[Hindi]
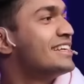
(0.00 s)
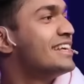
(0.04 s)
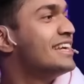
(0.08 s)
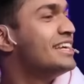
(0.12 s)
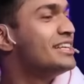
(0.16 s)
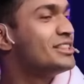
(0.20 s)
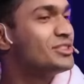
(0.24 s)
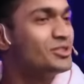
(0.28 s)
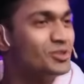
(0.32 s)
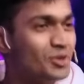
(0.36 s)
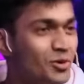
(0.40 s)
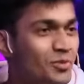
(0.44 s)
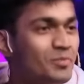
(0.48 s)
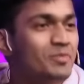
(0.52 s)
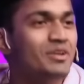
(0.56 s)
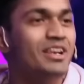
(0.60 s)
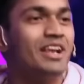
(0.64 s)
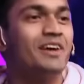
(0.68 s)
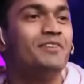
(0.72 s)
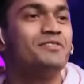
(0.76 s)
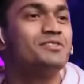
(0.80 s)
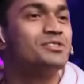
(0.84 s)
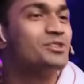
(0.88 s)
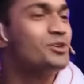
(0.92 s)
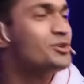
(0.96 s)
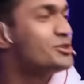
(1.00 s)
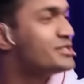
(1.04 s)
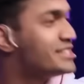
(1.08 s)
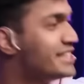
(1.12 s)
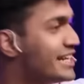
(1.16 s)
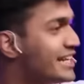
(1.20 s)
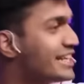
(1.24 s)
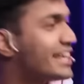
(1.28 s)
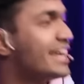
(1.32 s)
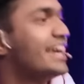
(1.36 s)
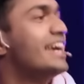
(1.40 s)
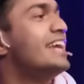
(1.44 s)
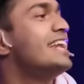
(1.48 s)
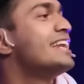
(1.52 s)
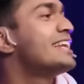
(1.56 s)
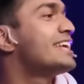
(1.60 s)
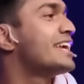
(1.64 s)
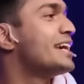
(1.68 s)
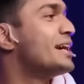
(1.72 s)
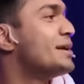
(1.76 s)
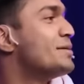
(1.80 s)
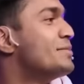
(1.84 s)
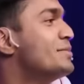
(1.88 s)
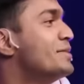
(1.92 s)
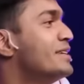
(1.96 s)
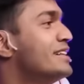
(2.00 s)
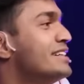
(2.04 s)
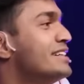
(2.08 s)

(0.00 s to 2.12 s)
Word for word: कि तुम लफ्जों से खेल के अब